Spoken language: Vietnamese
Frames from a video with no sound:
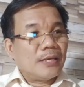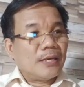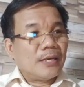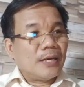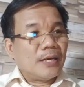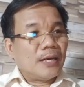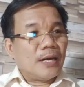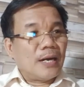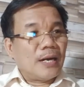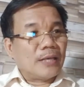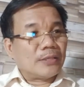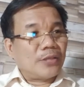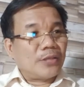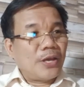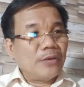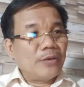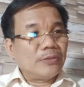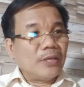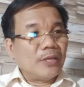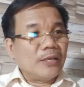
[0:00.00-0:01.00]
à,
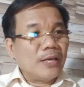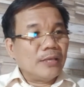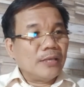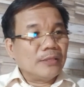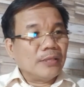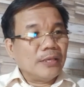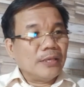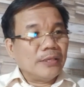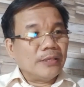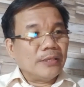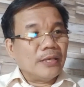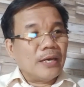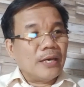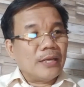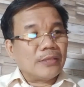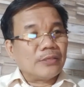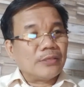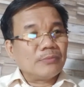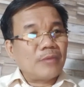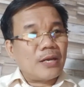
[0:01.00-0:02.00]
theo tình hình thì à,
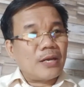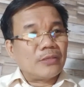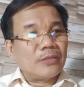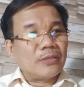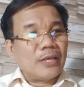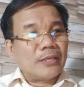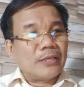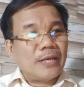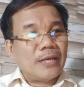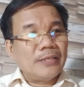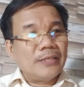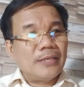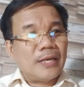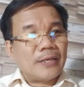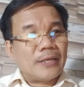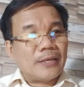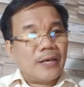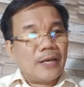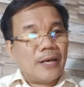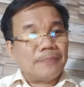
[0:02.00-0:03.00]
chúng ta có thể thấy
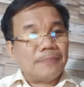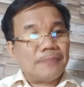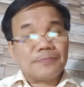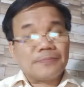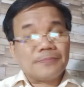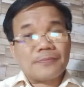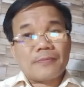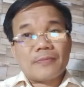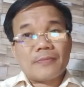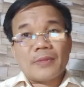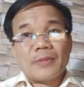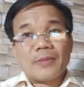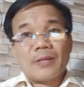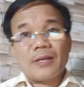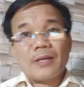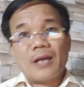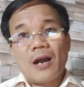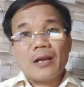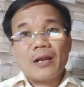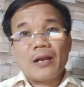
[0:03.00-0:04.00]
rằng à,
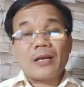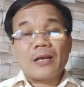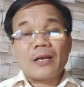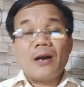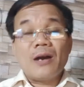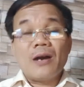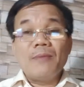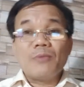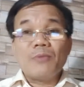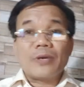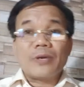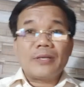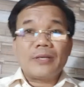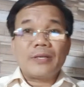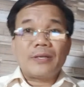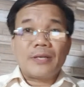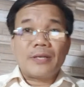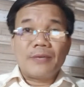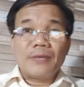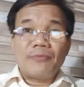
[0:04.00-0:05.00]
họ đã có một cái
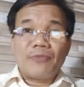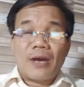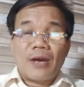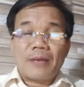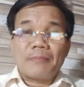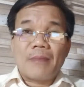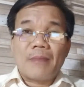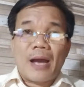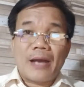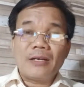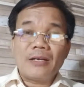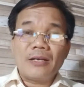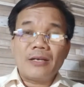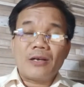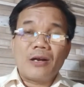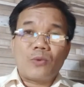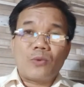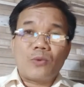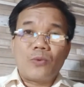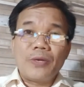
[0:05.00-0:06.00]
cái văn bản,
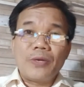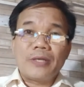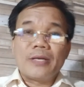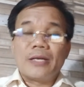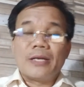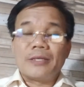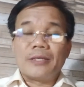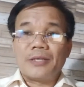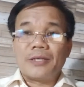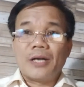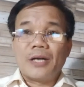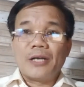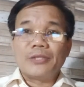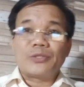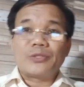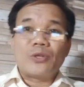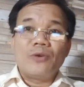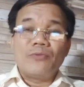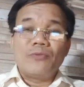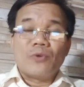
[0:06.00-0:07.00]
có quyết định khởi
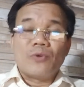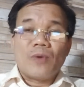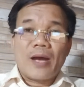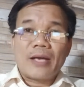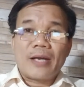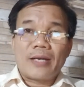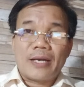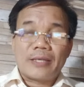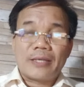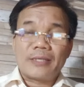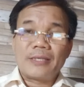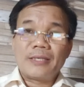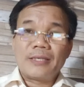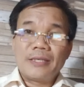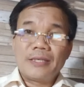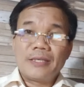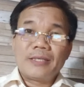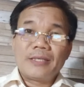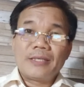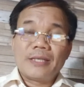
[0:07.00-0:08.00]
tố vụ án này,
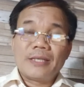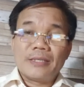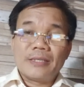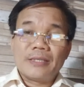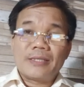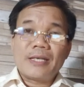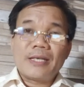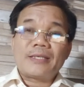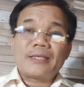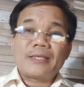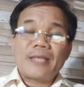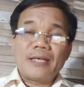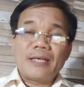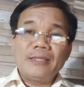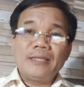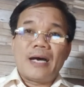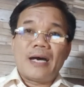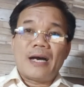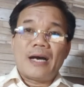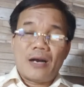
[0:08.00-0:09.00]
thì chắc
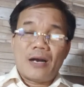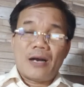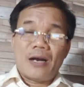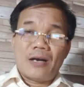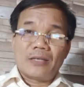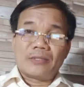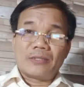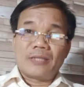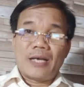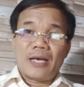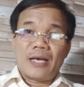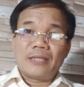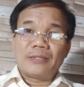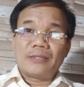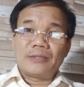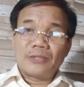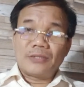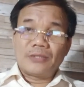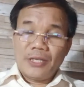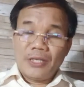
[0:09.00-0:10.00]
chắn là họ sẽ
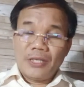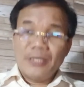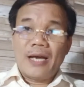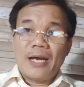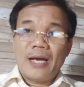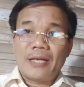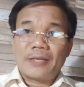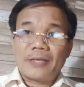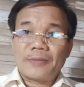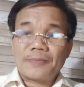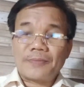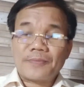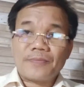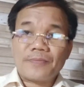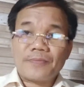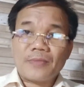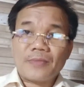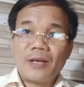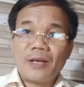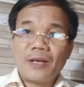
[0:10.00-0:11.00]
tiến hành,
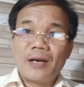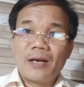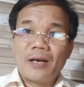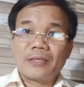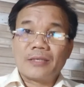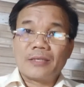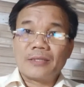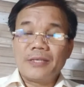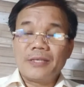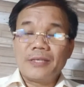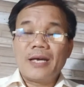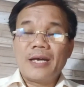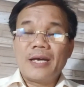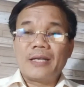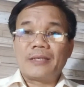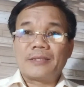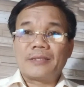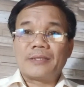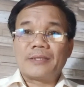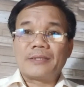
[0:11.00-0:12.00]
họ sẽ tiến
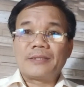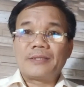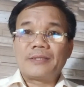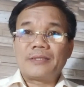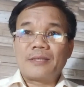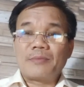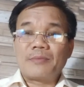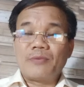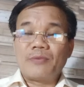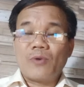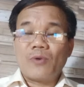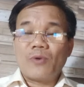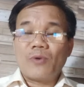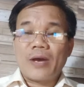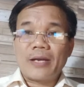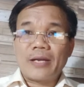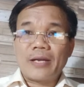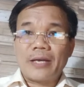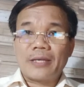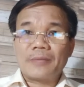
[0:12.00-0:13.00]
hành trong cái vụ
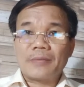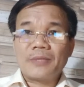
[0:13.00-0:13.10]
án này.